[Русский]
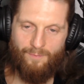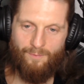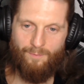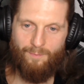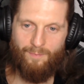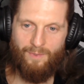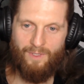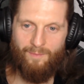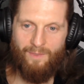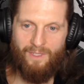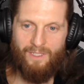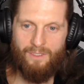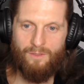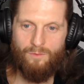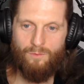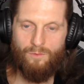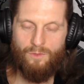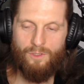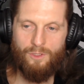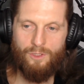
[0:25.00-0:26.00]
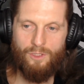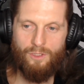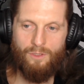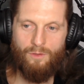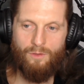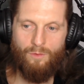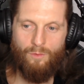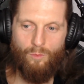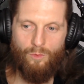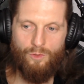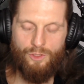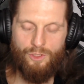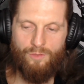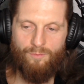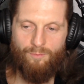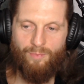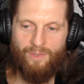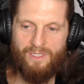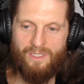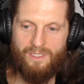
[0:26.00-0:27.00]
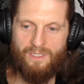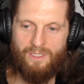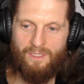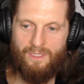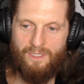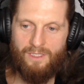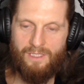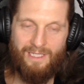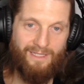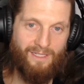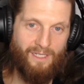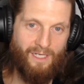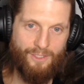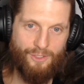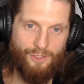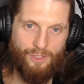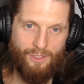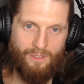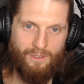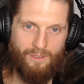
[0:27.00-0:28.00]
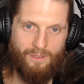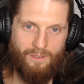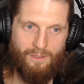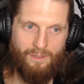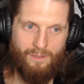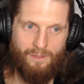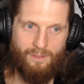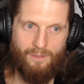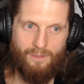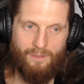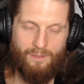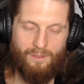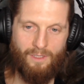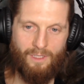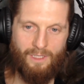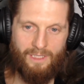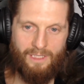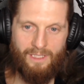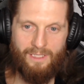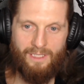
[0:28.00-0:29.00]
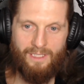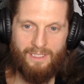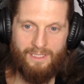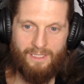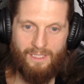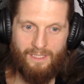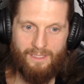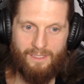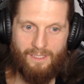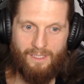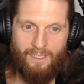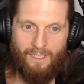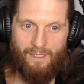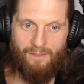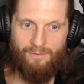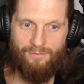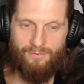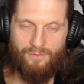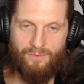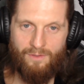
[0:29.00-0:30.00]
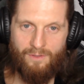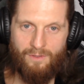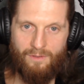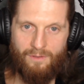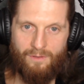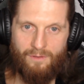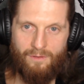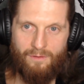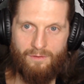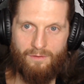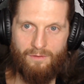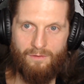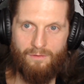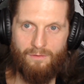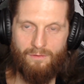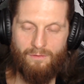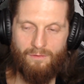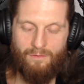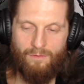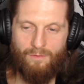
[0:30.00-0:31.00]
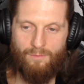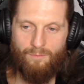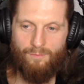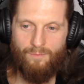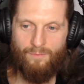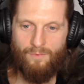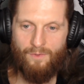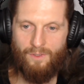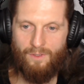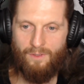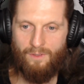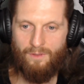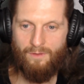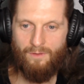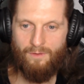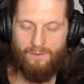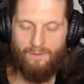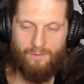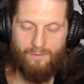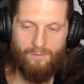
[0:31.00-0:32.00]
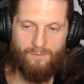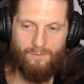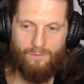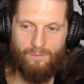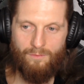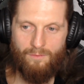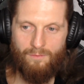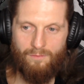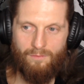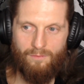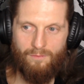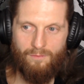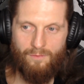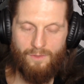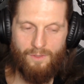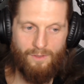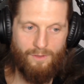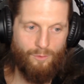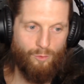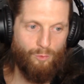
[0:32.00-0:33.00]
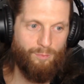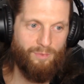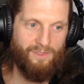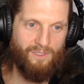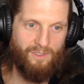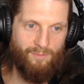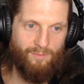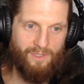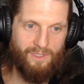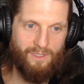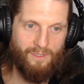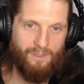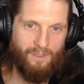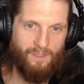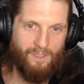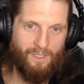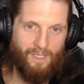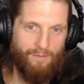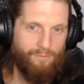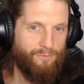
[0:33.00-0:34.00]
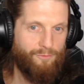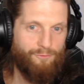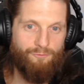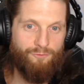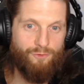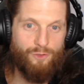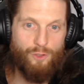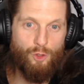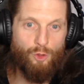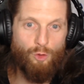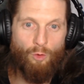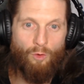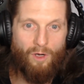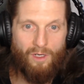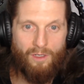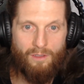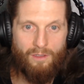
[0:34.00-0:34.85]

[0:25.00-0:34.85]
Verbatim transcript: понимаете, у них же очень простые задачи. Где достать кайф – и, ну, и употребить этот кайф. Все.